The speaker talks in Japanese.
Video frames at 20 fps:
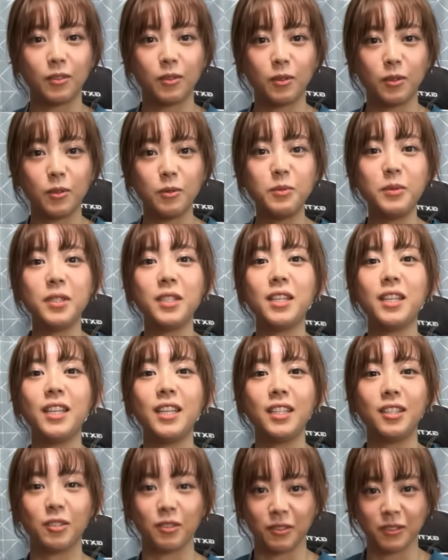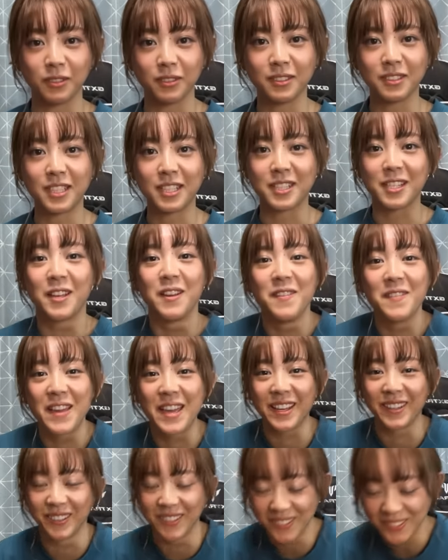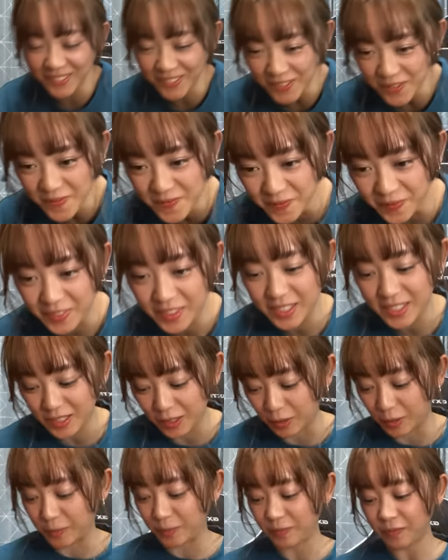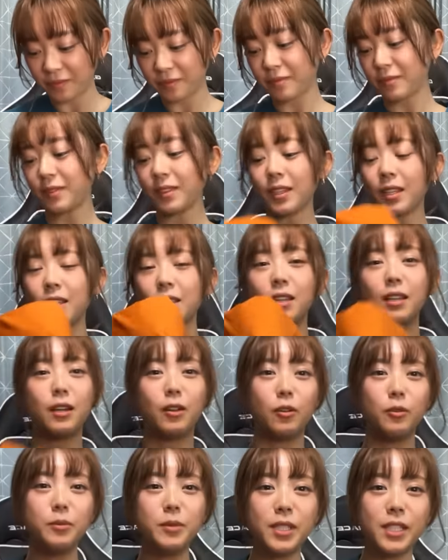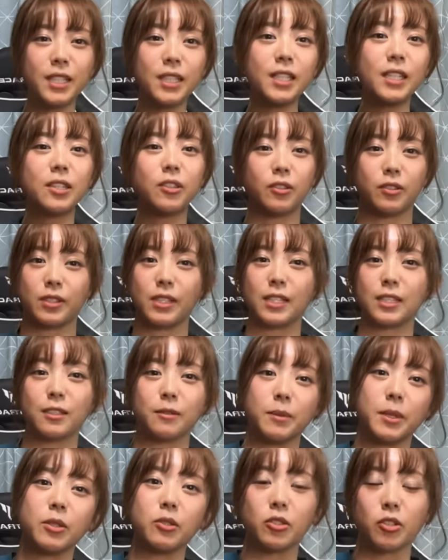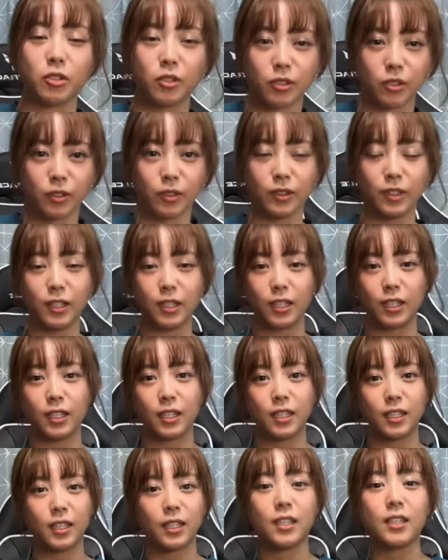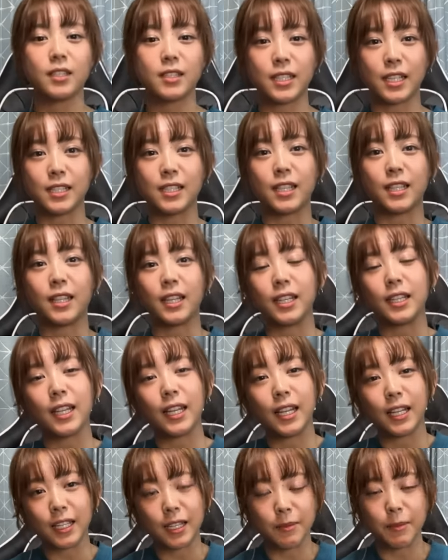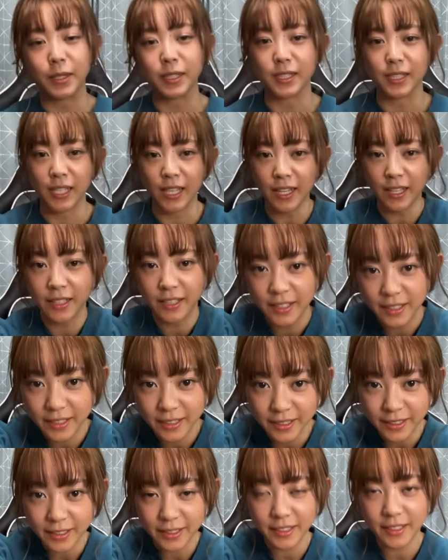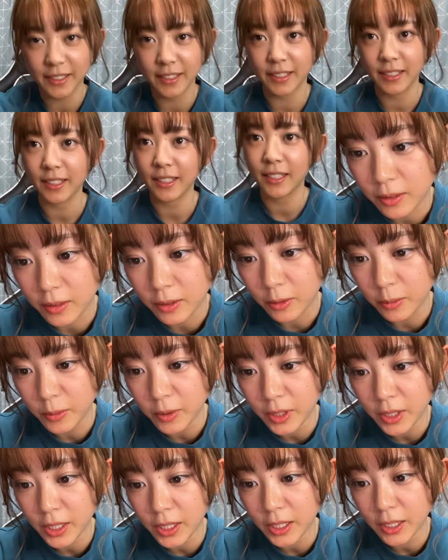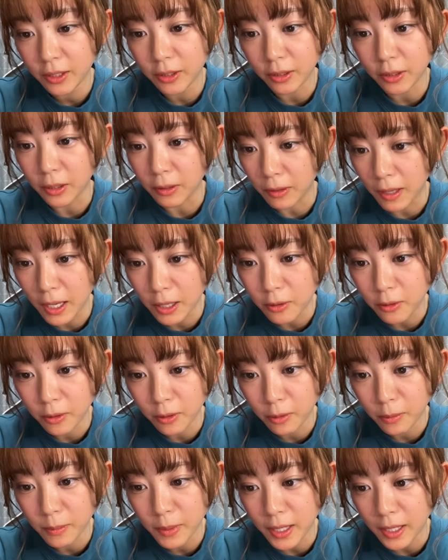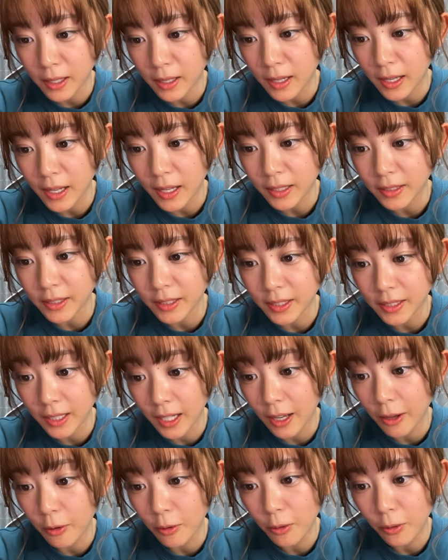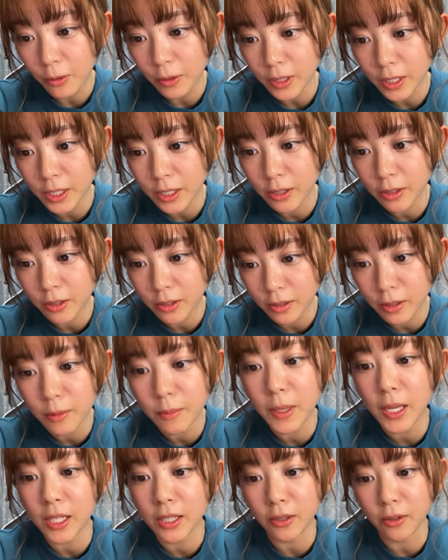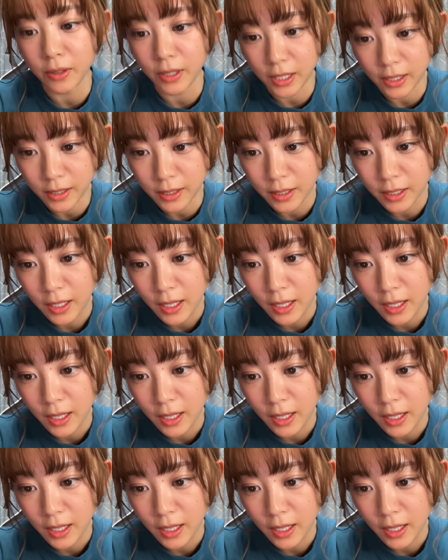オムニヒートの説明をそうオムニヒートの説明をちょっとさせていただきますねオムニヒートとはコロンビアが開発した保温技術の名称です